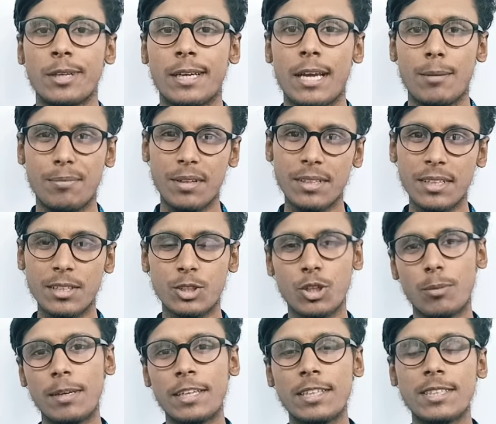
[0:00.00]
থেকে আপনাদের
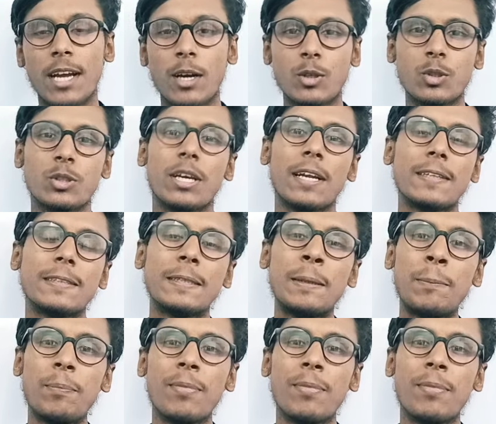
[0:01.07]
সবাইকে স্বাগত জানাচ্ছি